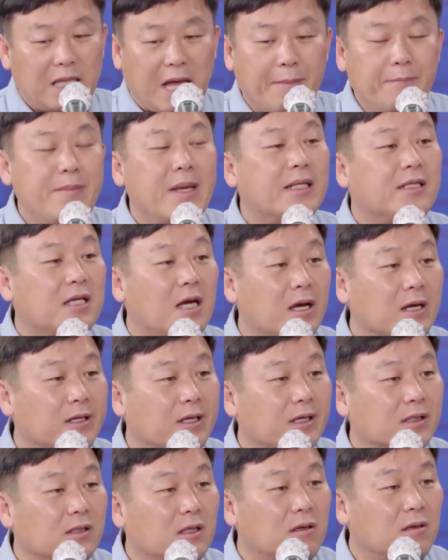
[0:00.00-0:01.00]
난맥상에
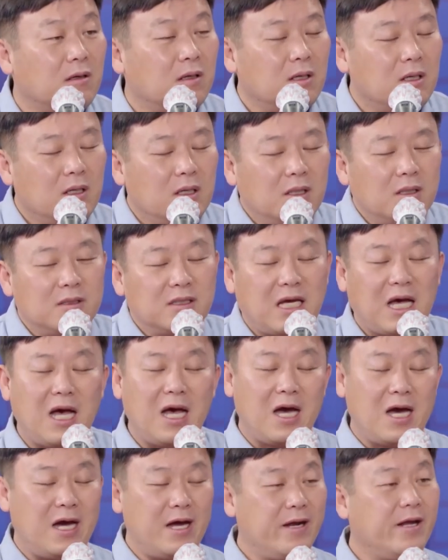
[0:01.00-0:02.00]
대해서
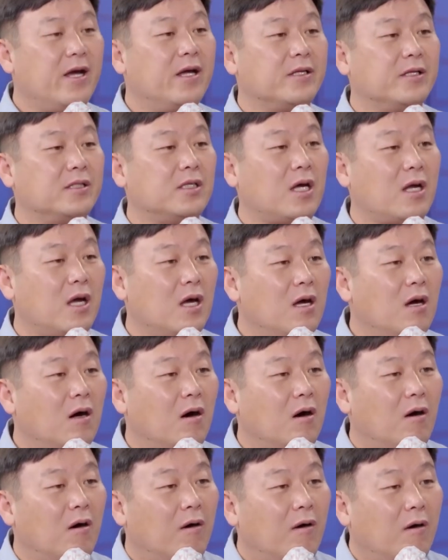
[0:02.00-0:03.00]
사과를 해야
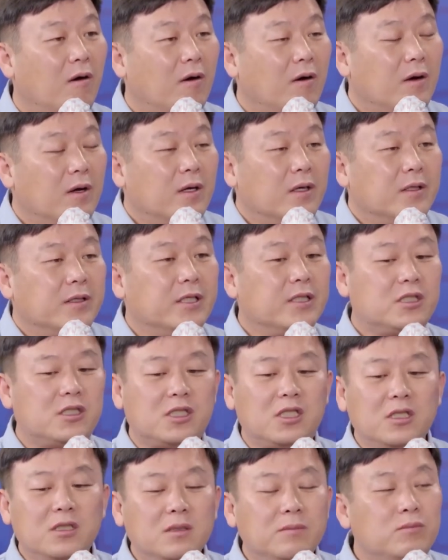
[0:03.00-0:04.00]
되잖아요. 아, 거기에 대해서
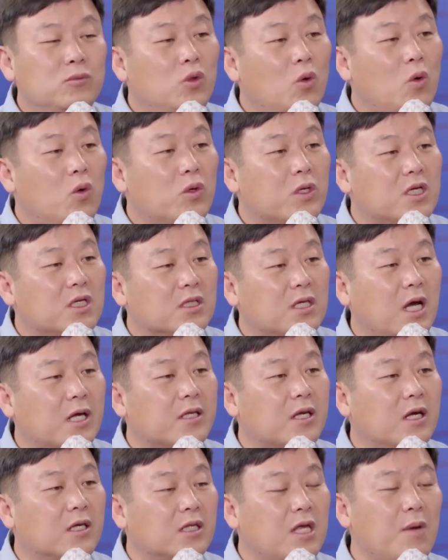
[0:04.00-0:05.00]
지금도
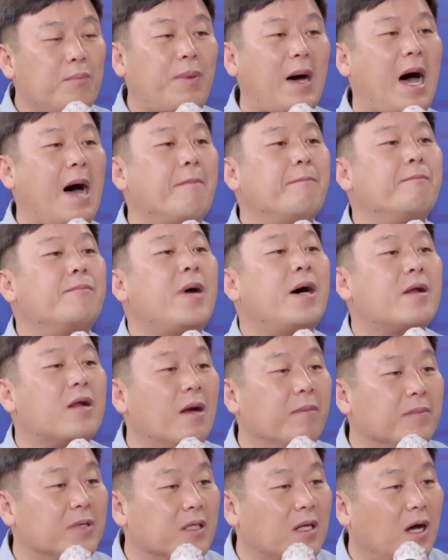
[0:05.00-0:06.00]
기자들한테 반말을
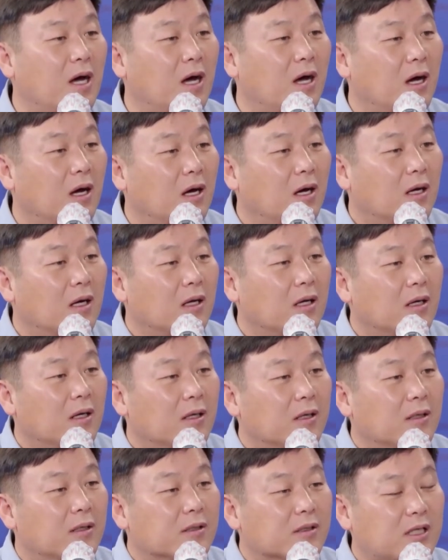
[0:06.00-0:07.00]
합니다.
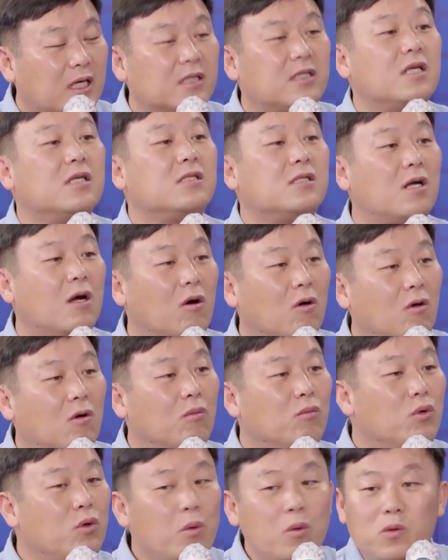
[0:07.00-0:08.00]
네. 사태질하고
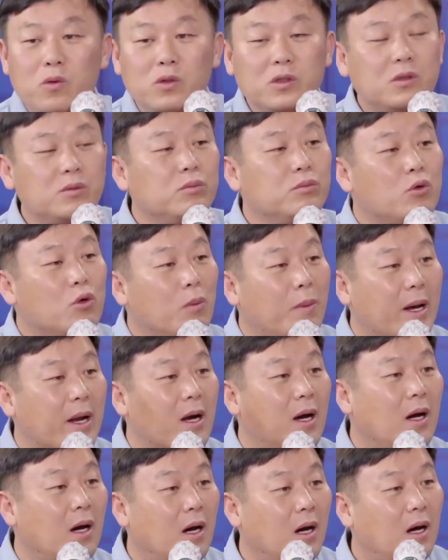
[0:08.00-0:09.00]
물어볼 거 있으면
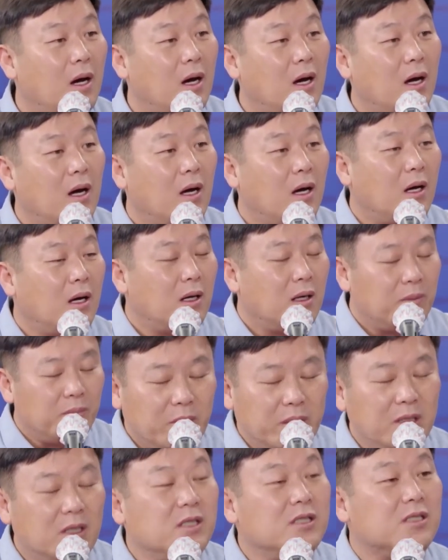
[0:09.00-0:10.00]
물어봐라. 음.
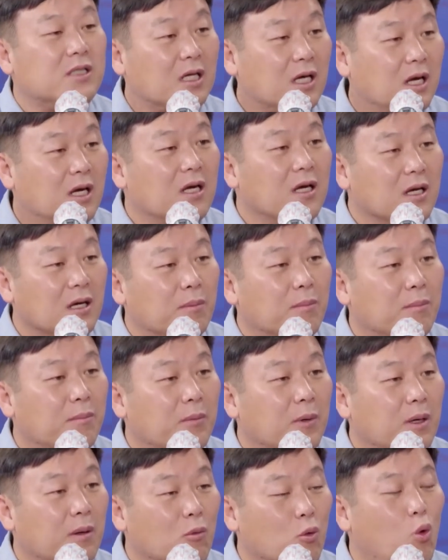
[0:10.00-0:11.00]
이런 식의
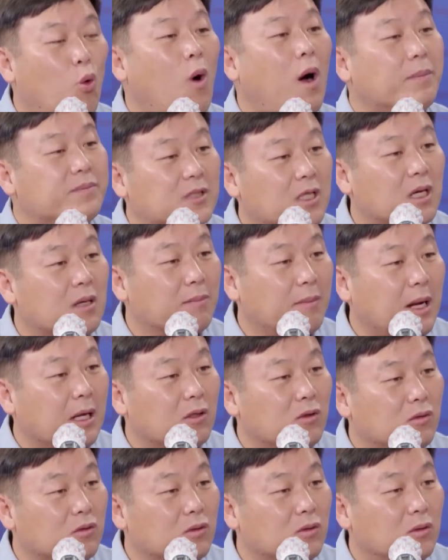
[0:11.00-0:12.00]
고압적인
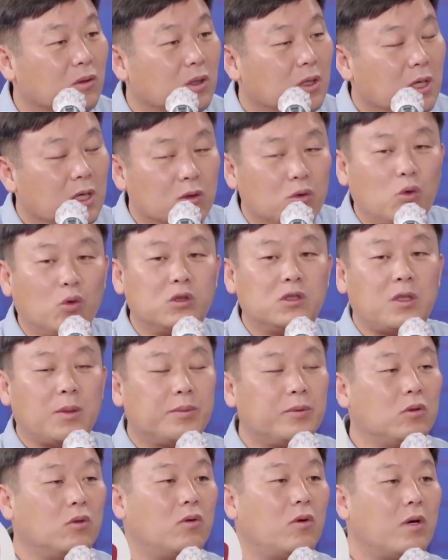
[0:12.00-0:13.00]
말투. 네.
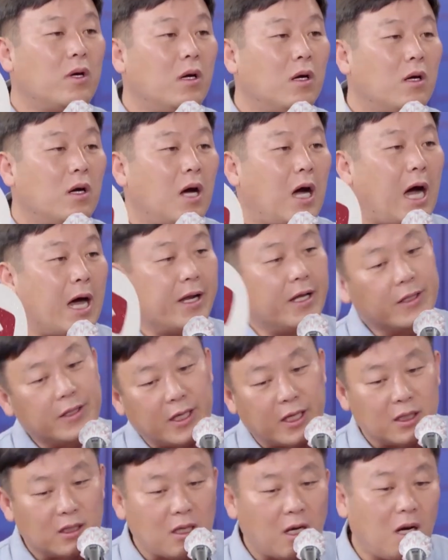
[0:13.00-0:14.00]
도스태핑도 안 한다
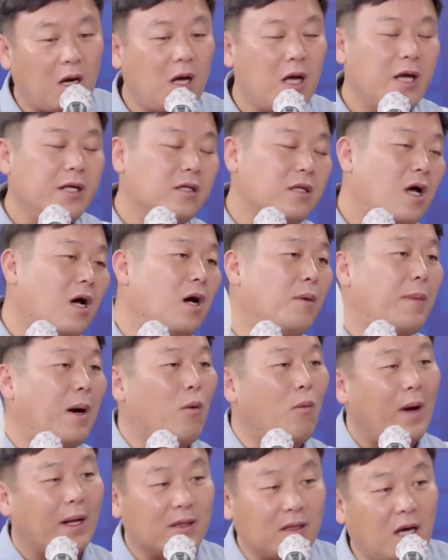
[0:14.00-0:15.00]
했다가 했다가 막
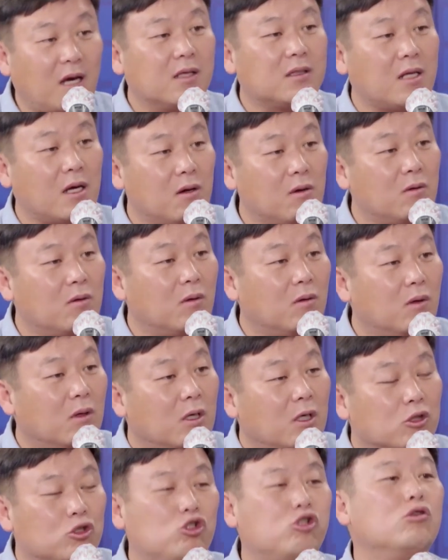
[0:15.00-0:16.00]
왔다 갔다 하고
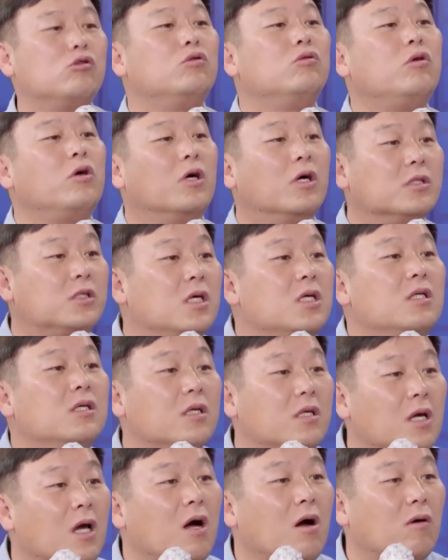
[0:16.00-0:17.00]
출근도 그러게요. 여전히
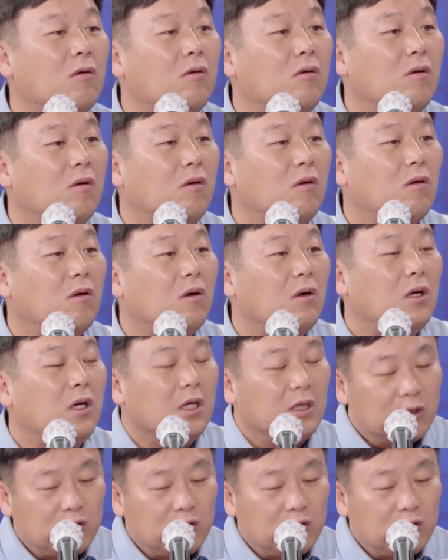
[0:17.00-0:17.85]
늦게 하고 음.